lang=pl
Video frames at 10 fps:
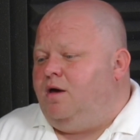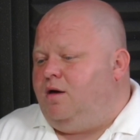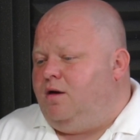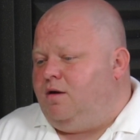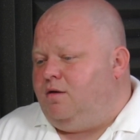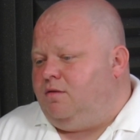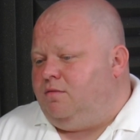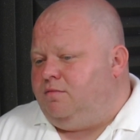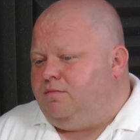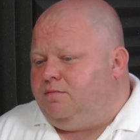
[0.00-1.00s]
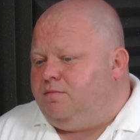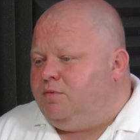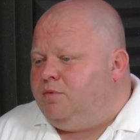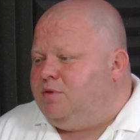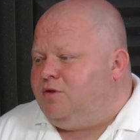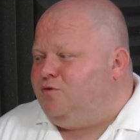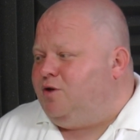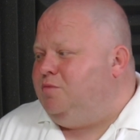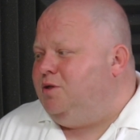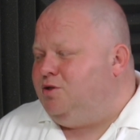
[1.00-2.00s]
E, no my też
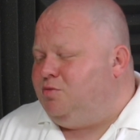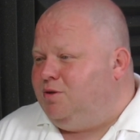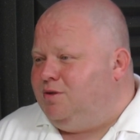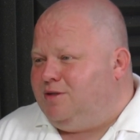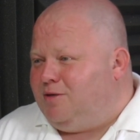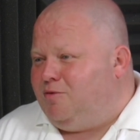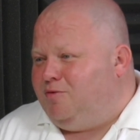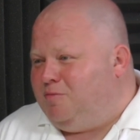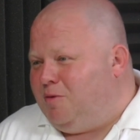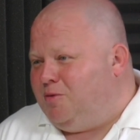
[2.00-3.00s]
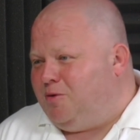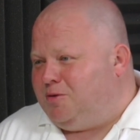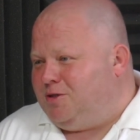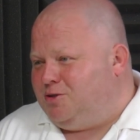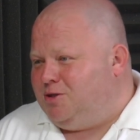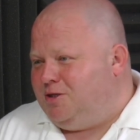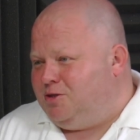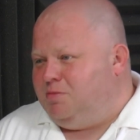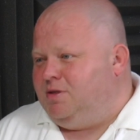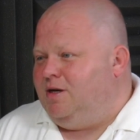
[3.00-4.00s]
wczoraj mieliśmy darmowy popcorn, też
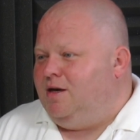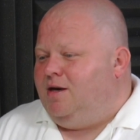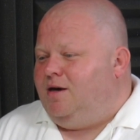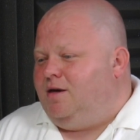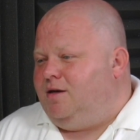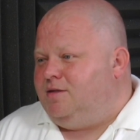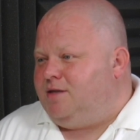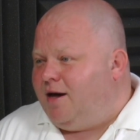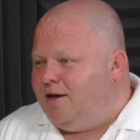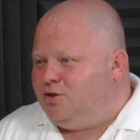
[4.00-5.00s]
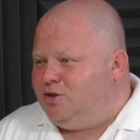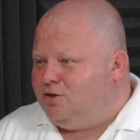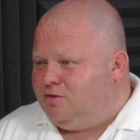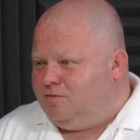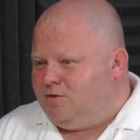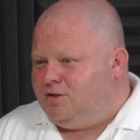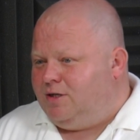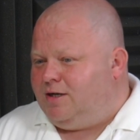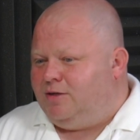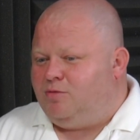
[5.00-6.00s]
chcieliśmy e, zachęcić
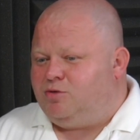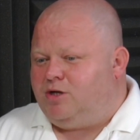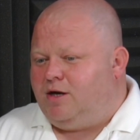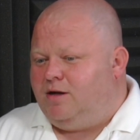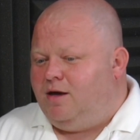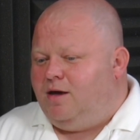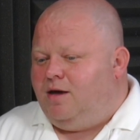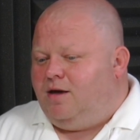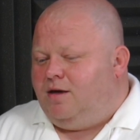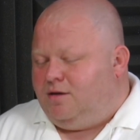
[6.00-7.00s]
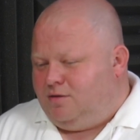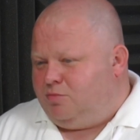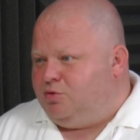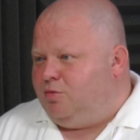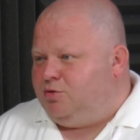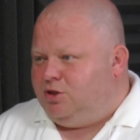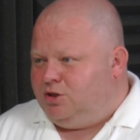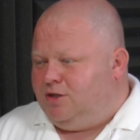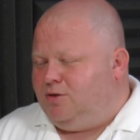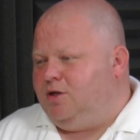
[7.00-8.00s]
wszystkich radomszczan e, do, do
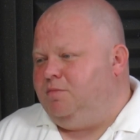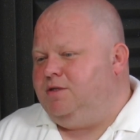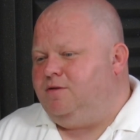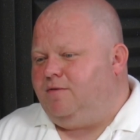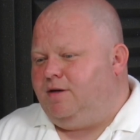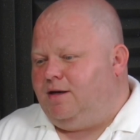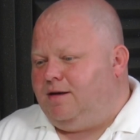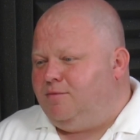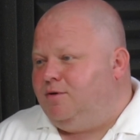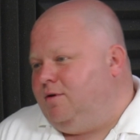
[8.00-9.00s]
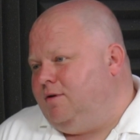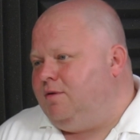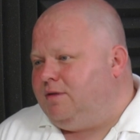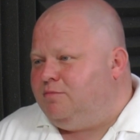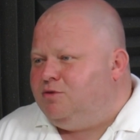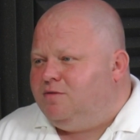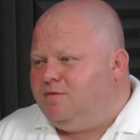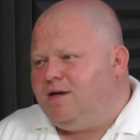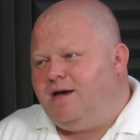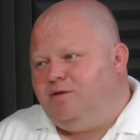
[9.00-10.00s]
przyjścia, do kibicowania nam, no i chyba tak mi się
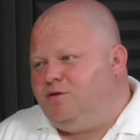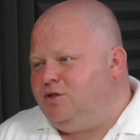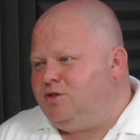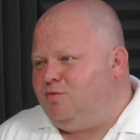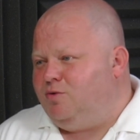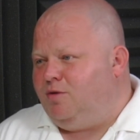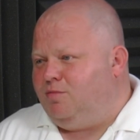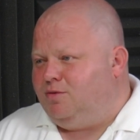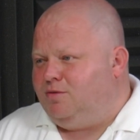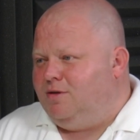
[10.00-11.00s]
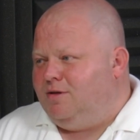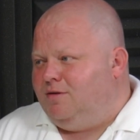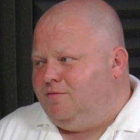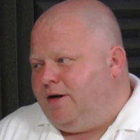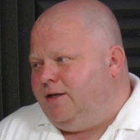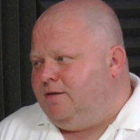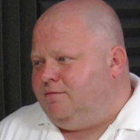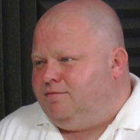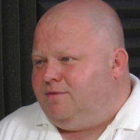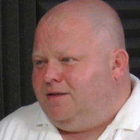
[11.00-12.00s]
wydaje, no nie żałują, bo
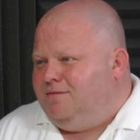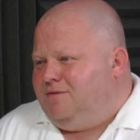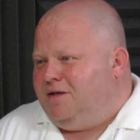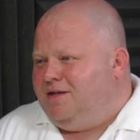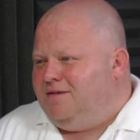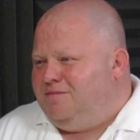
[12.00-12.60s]
fajne, fajne, fajne